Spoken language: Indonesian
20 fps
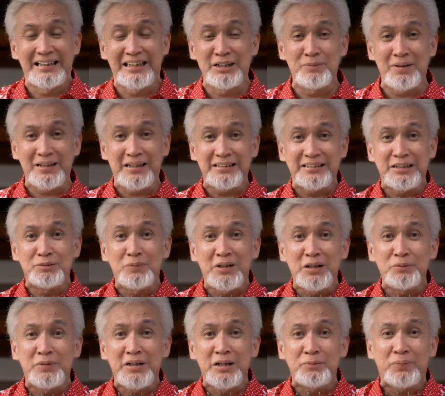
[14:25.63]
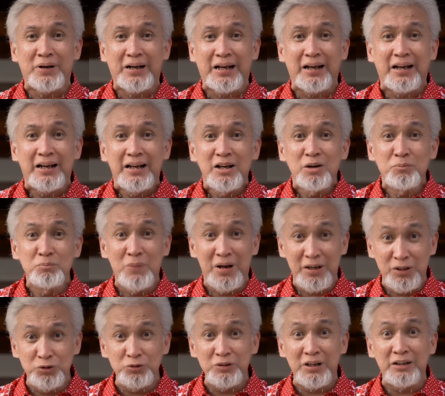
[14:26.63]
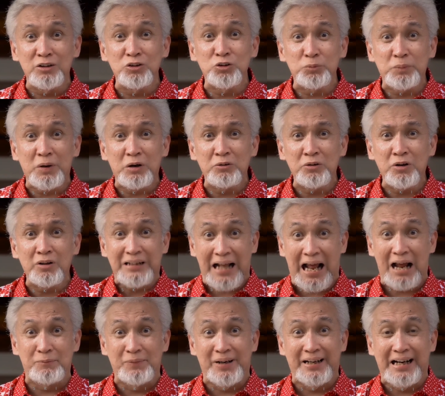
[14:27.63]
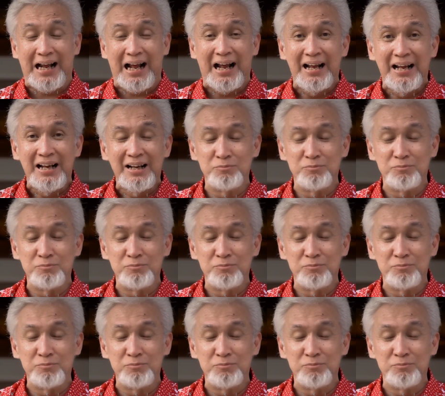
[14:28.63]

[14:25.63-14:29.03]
ngerti batasan bagaimana pakai baju yang nutup aurat. Ah, bener gak?